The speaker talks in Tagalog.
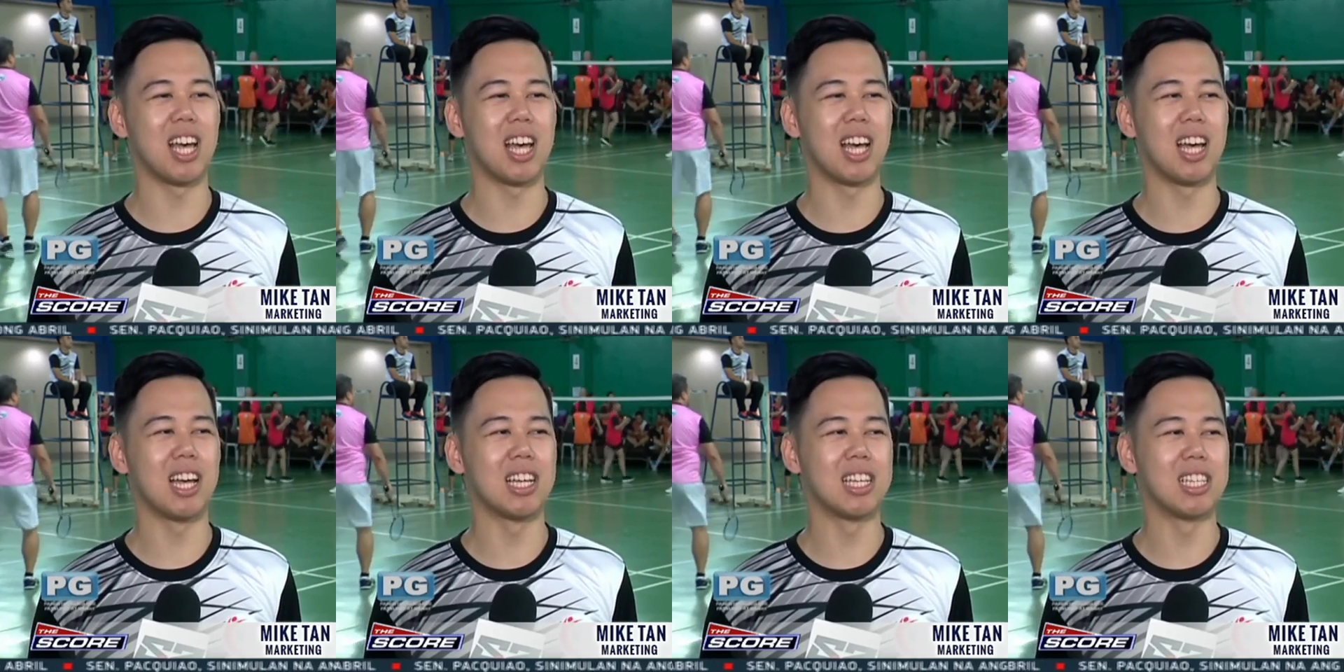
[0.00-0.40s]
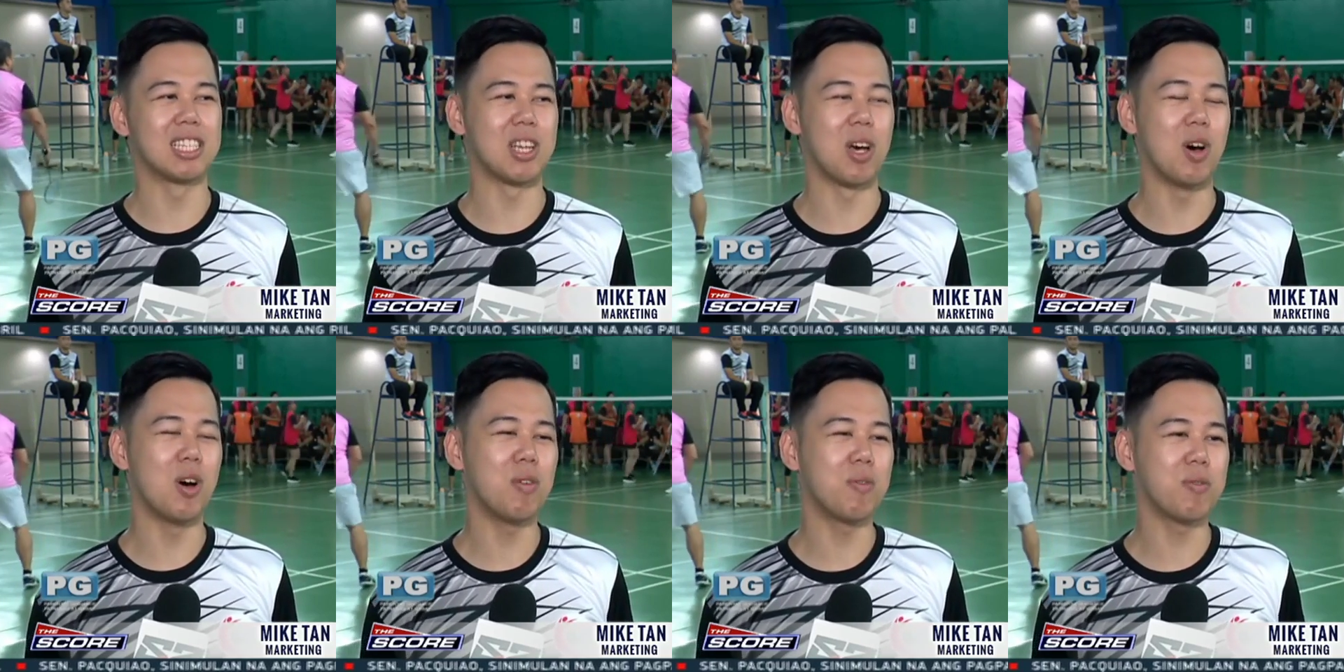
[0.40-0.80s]
sa
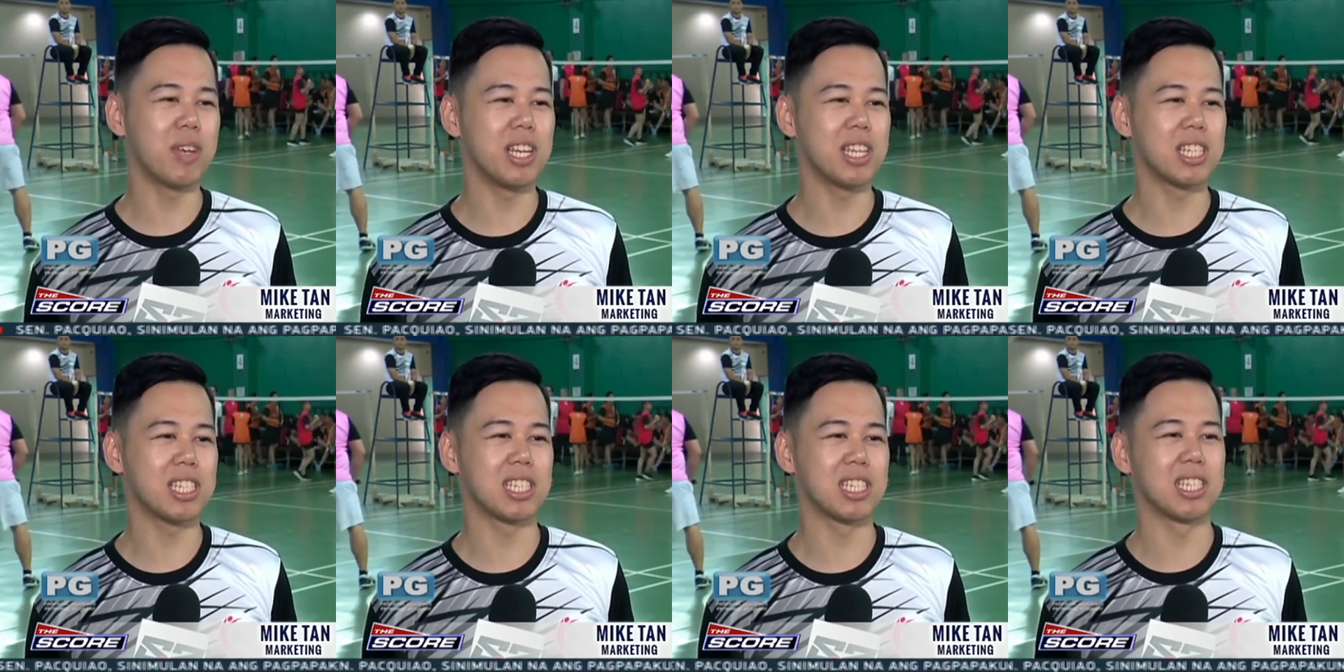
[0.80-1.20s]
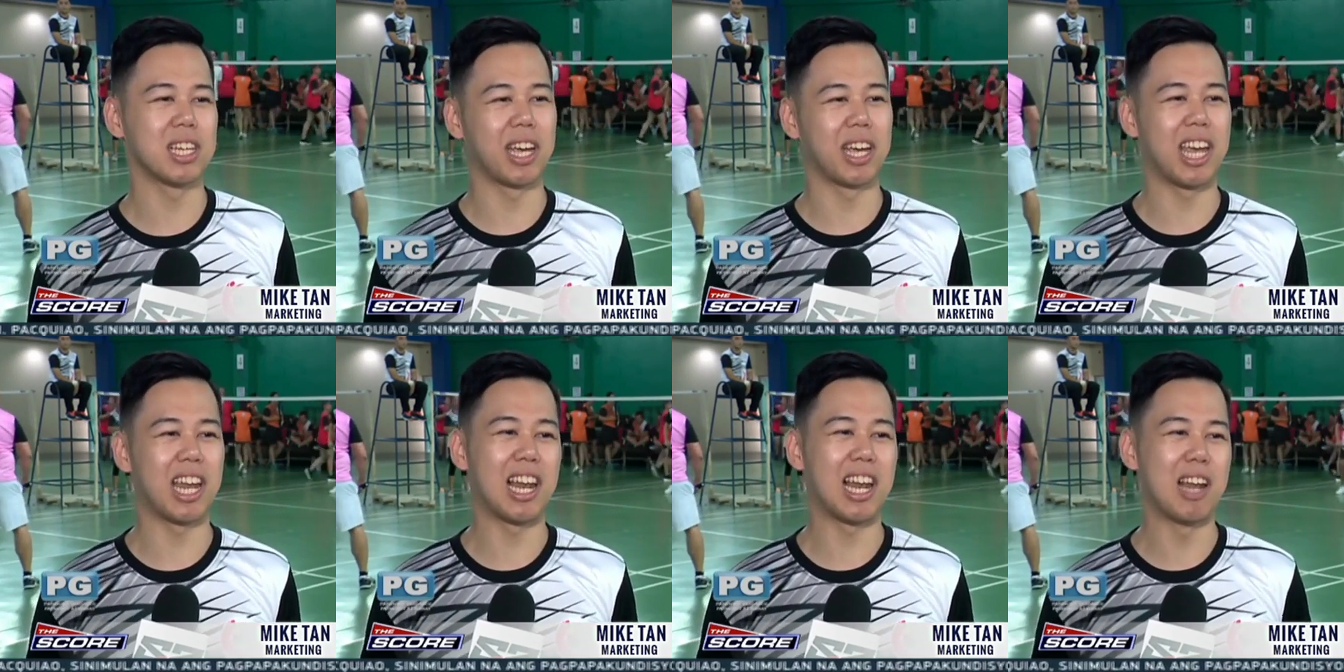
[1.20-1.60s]
sa office,
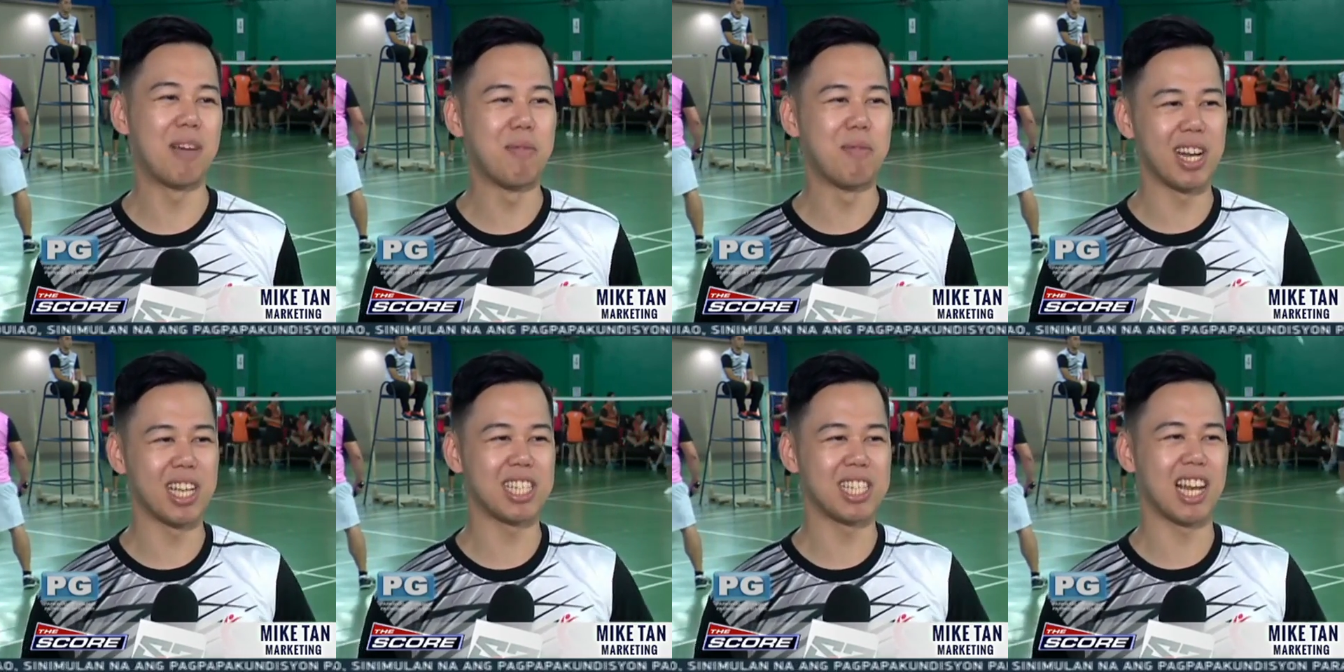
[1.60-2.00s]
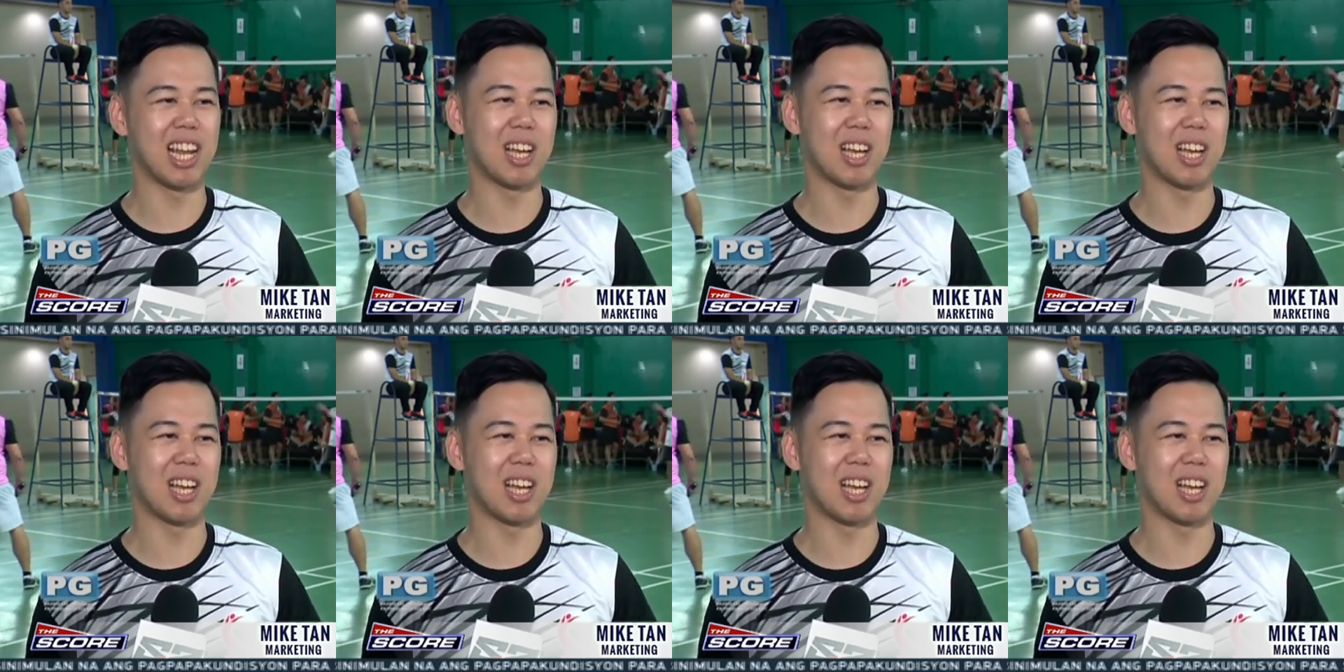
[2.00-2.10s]
kilala mo na